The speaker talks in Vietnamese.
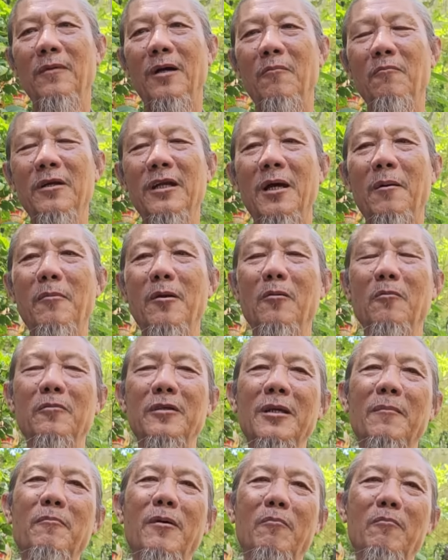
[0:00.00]
ông rơi bên
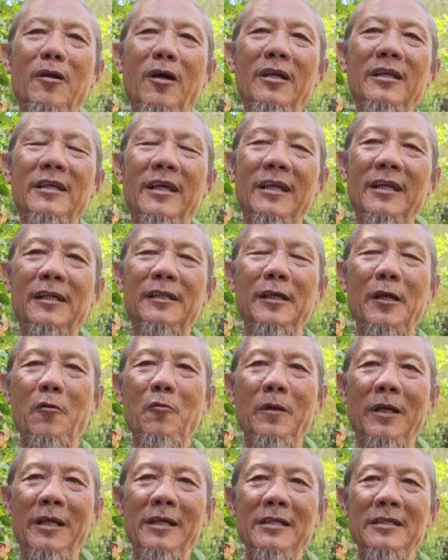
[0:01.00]
chum ông nói vậy là
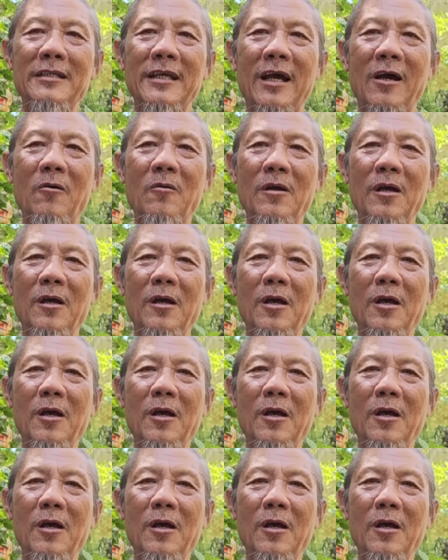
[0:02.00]
theo nghĩ sao?